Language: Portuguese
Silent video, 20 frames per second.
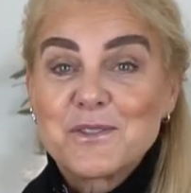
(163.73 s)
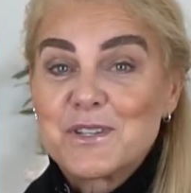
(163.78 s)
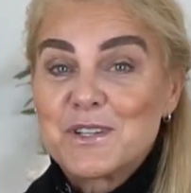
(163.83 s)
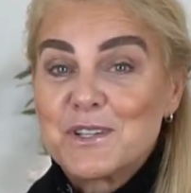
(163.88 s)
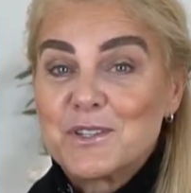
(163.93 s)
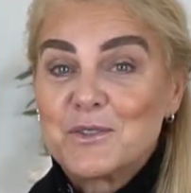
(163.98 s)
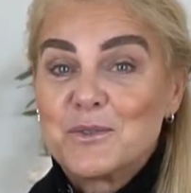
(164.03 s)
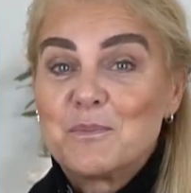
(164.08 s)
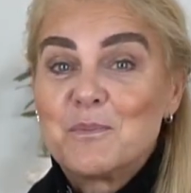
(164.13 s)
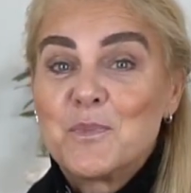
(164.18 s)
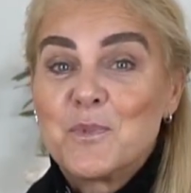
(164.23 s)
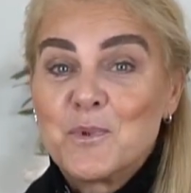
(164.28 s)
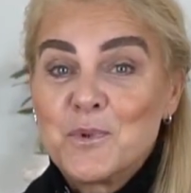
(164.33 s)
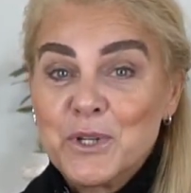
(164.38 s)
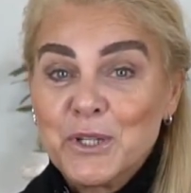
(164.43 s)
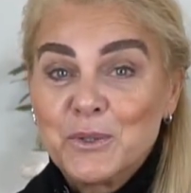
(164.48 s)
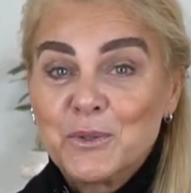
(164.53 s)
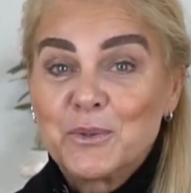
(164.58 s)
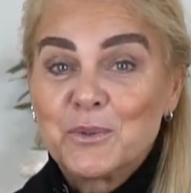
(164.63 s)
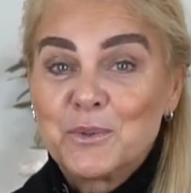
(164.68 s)
sido
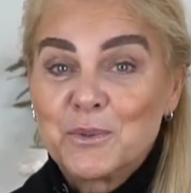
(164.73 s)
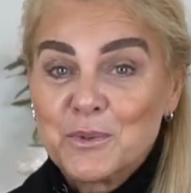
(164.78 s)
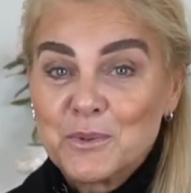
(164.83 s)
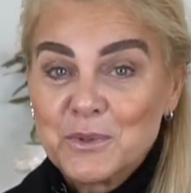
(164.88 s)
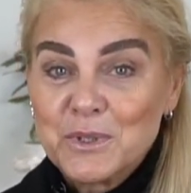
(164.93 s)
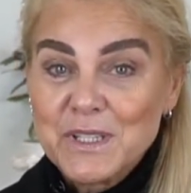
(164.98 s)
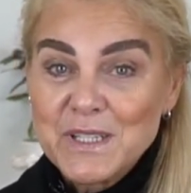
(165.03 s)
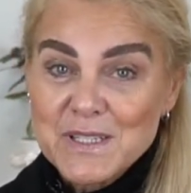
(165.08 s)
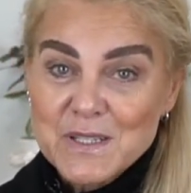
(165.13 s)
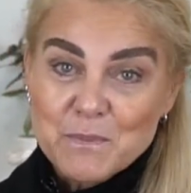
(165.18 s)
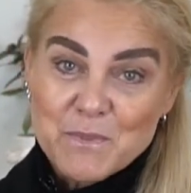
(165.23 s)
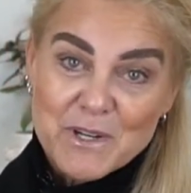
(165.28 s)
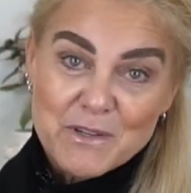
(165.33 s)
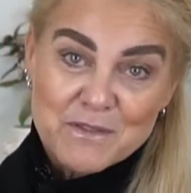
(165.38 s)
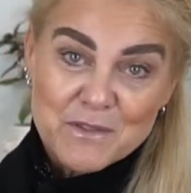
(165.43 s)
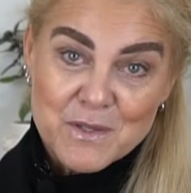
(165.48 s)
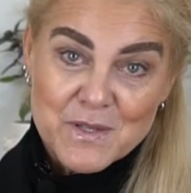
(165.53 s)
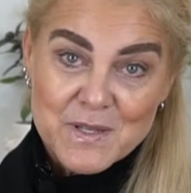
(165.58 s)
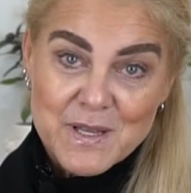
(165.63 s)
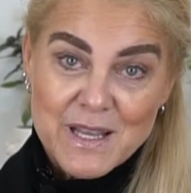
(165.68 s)
muito úteis para
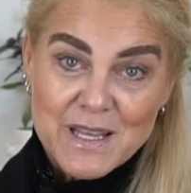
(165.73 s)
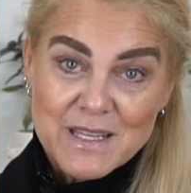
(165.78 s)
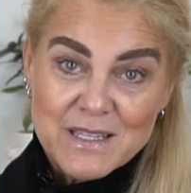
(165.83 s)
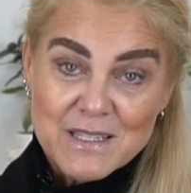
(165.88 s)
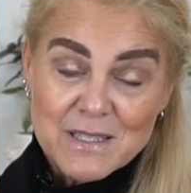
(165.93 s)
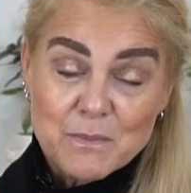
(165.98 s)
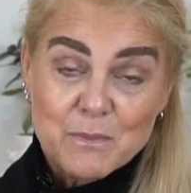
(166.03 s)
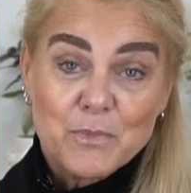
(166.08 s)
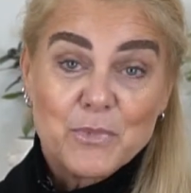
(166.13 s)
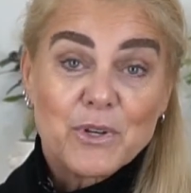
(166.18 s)
vocês,